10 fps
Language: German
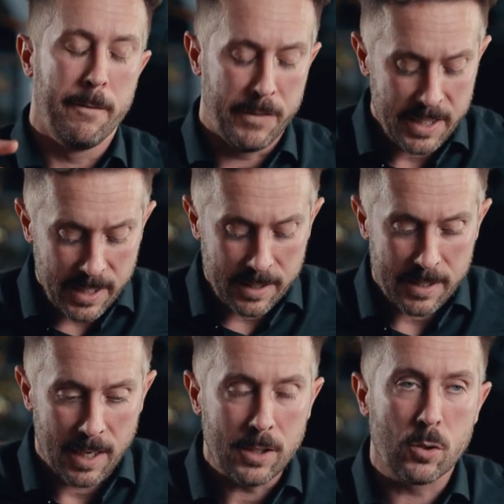Wichtig
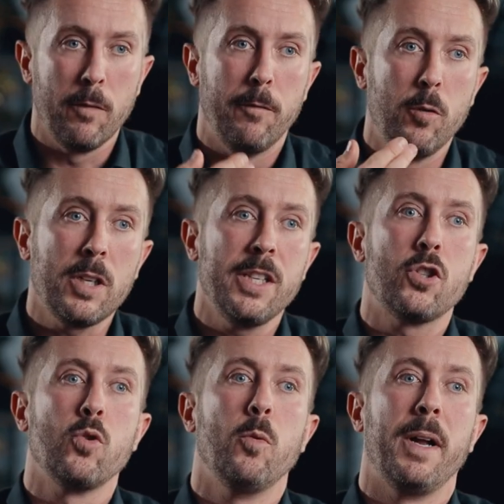ist also
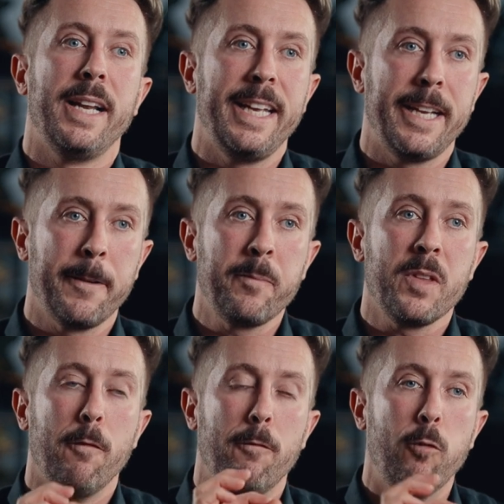wirklich zu
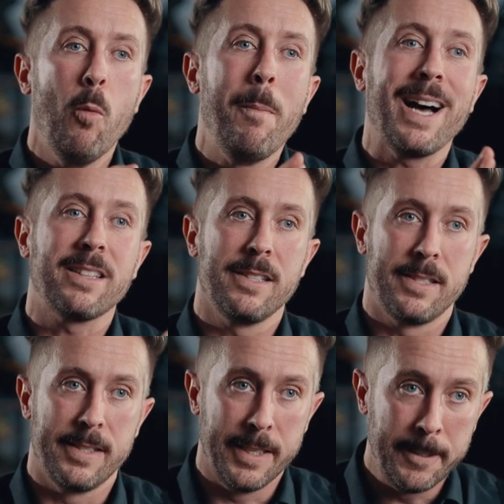überlegen, wo macht
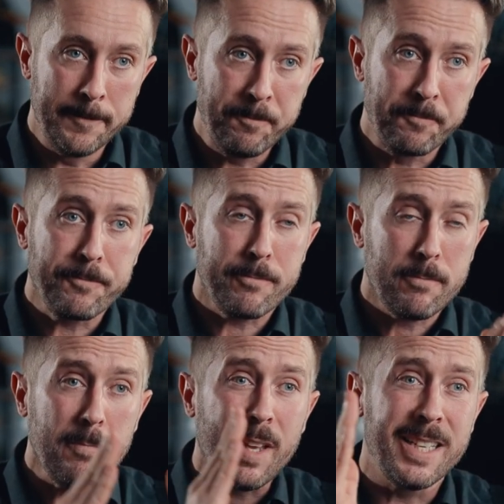es Sinn,
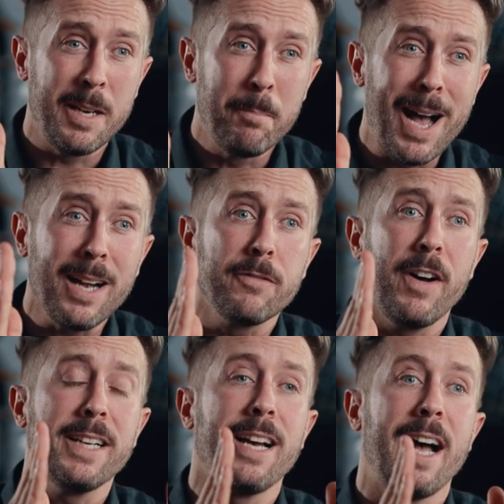den Markt
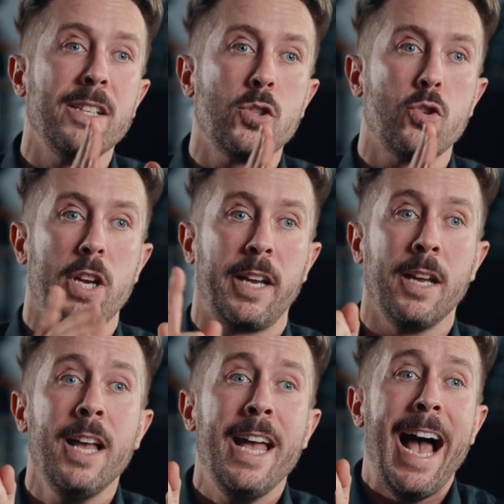weiter
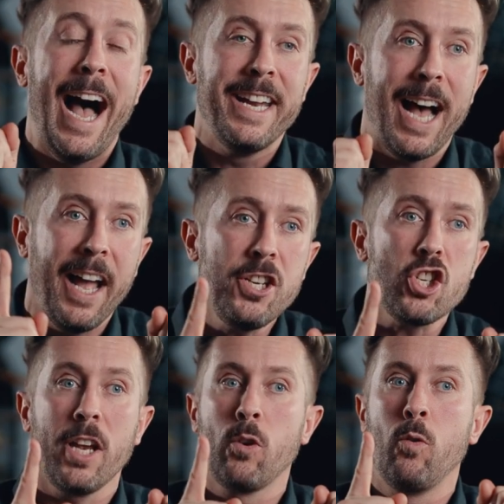einzuschränken. Eine
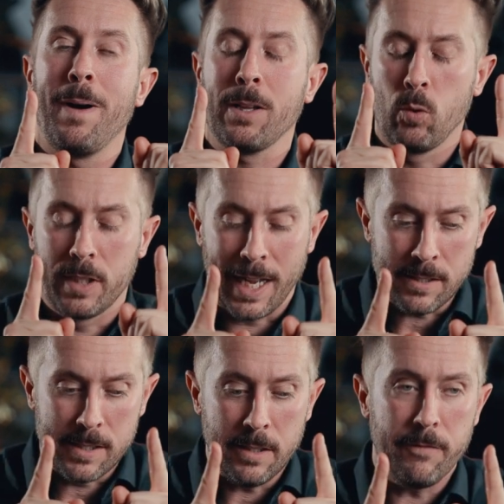Einschränkung macht nur
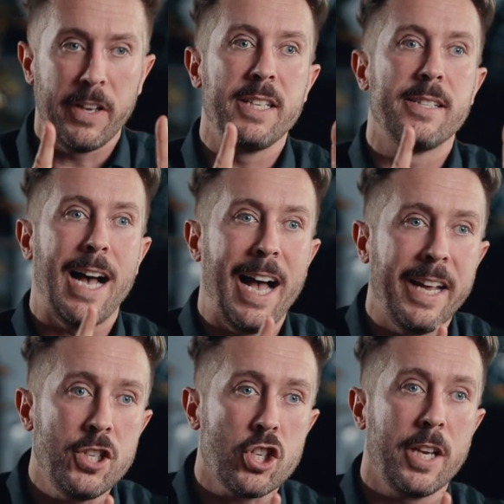dann Sinn, wenn diese
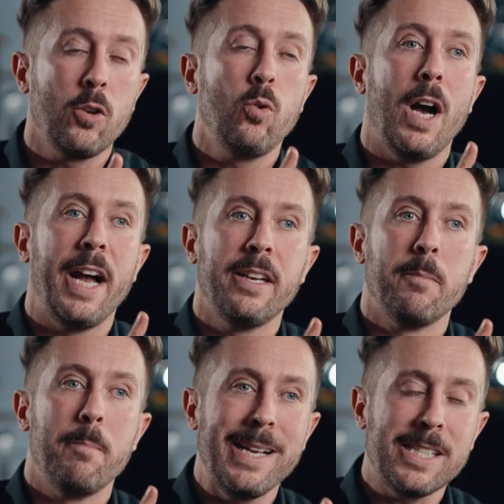Einschränkung
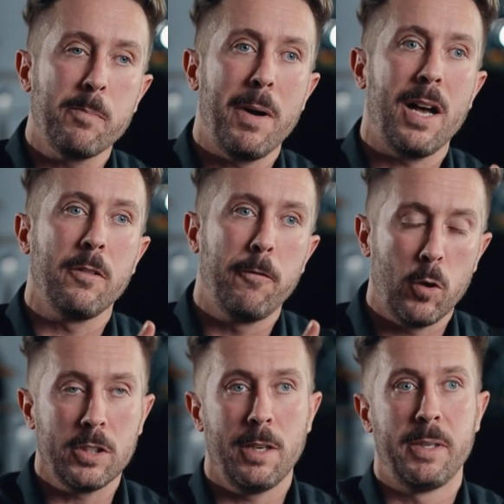einen messbaren
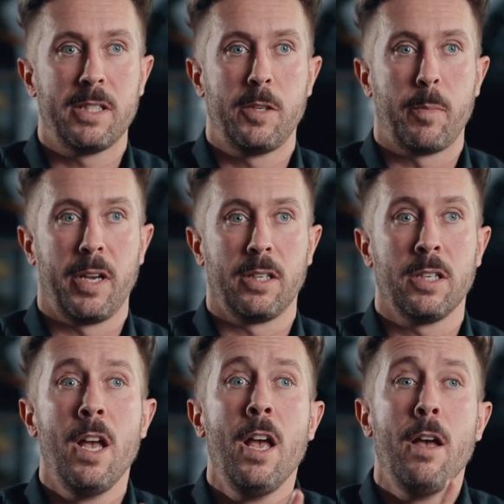Vorteil mit sich
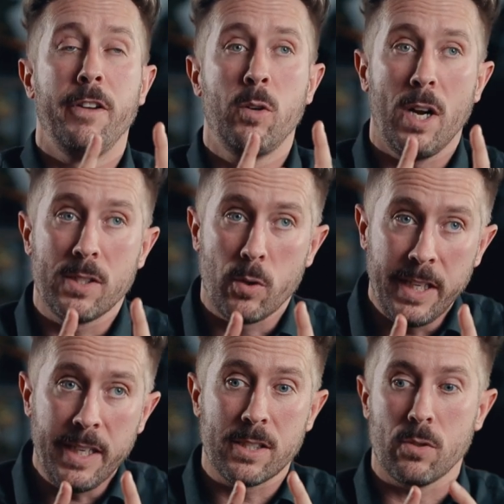bringt. Wenn du also
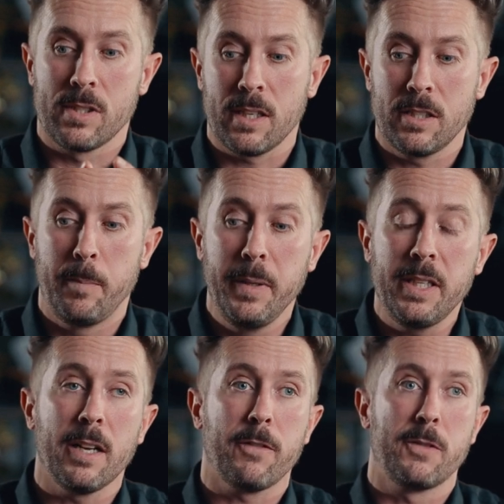hingehst und sagst, ich
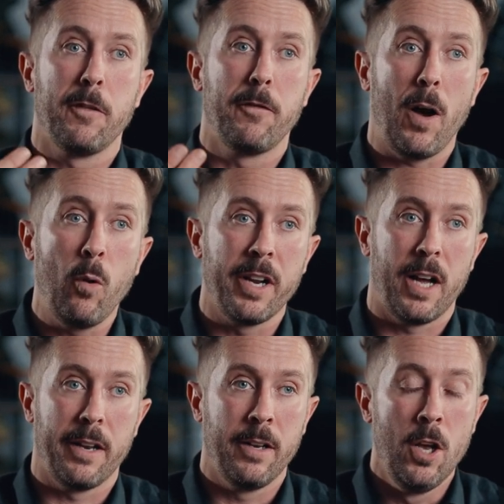biete etwas für Frauen
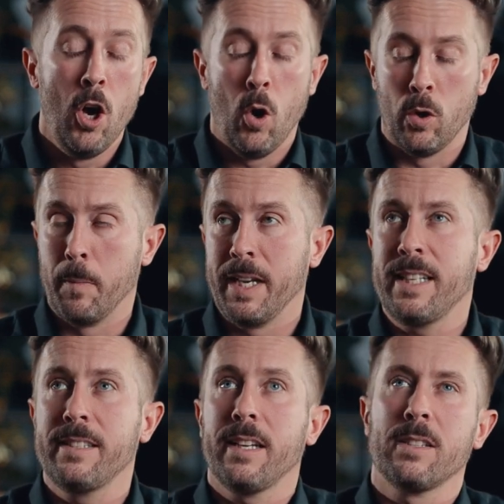an und
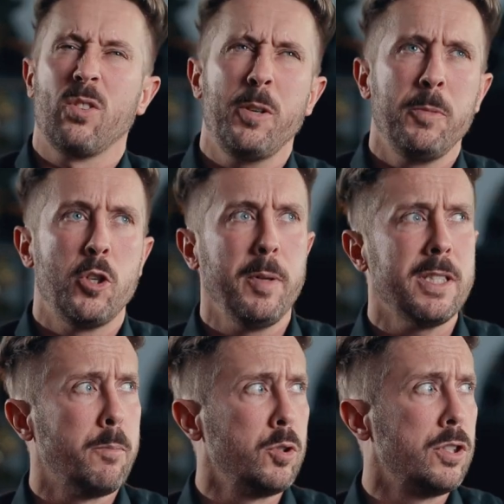überlegst dir dann, soll ich mich
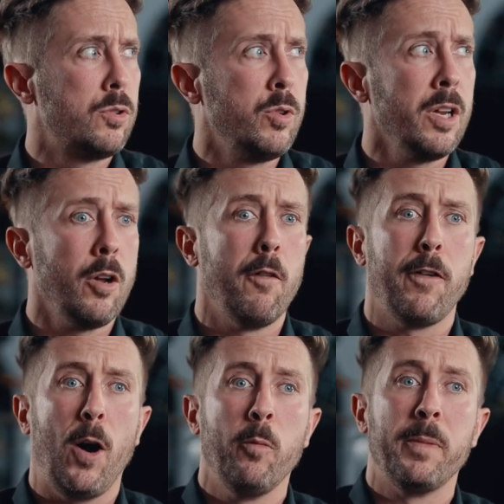spitzer positionieren
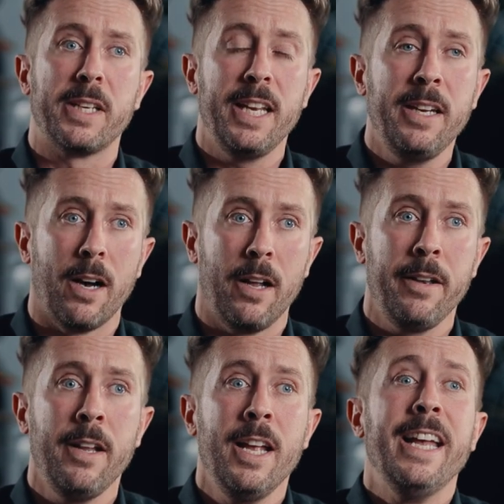auf Frauen mit Kindern,